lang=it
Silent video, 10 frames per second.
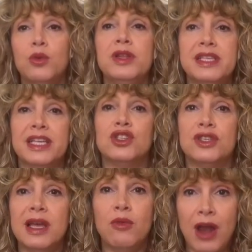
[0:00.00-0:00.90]
Quindi se
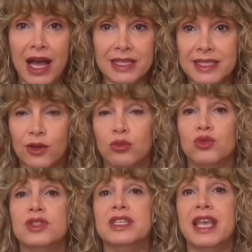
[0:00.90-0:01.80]
accettiamo l'ansia
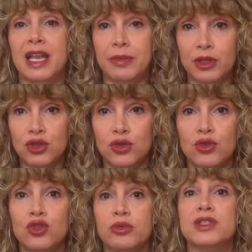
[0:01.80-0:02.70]
come un segnale prezioso